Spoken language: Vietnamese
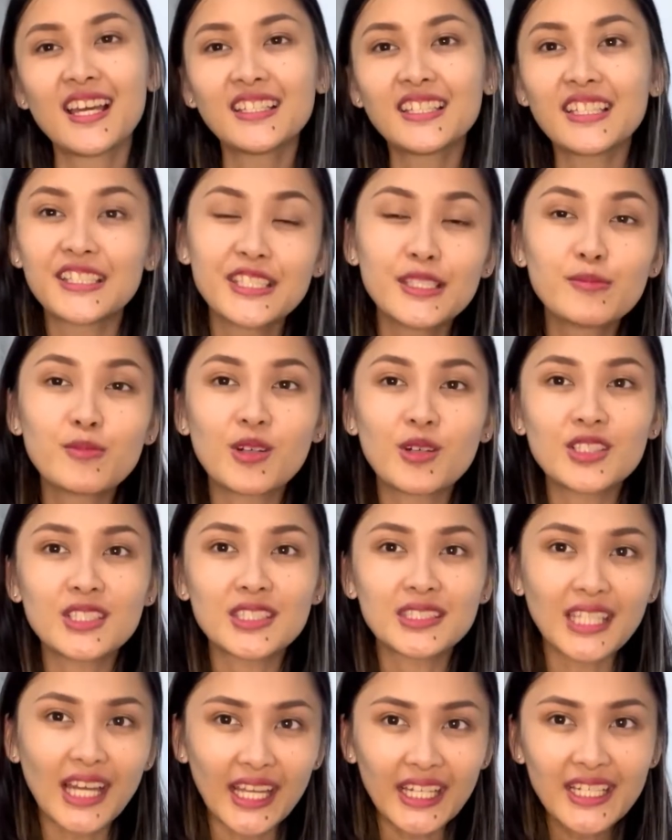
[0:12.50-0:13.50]
Thì như mọi
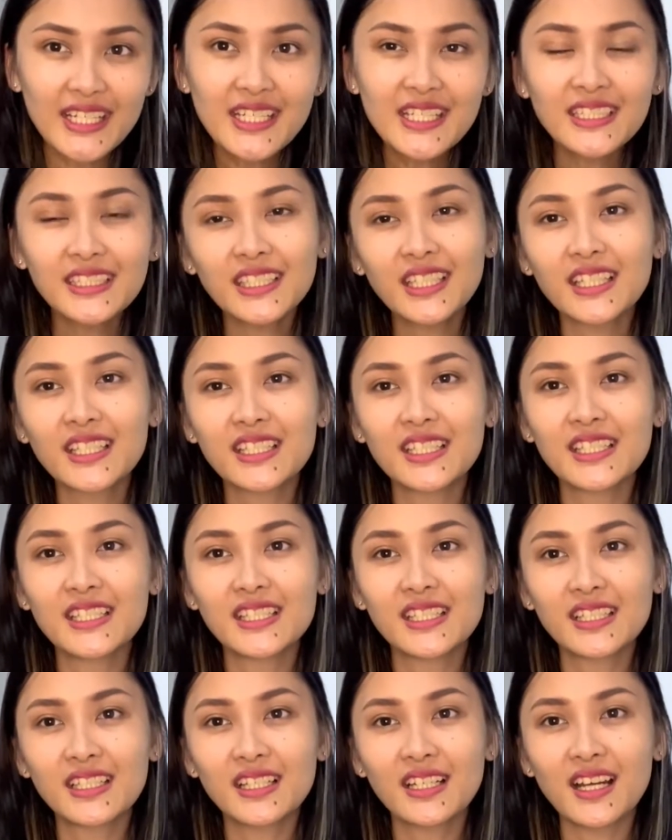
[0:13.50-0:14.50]
người thấy
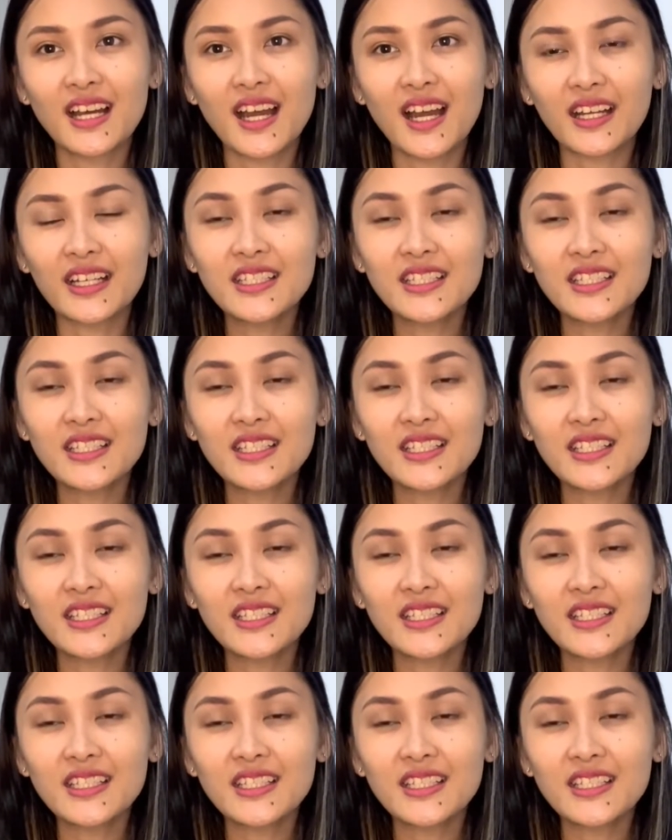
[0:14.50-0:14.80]
thì à,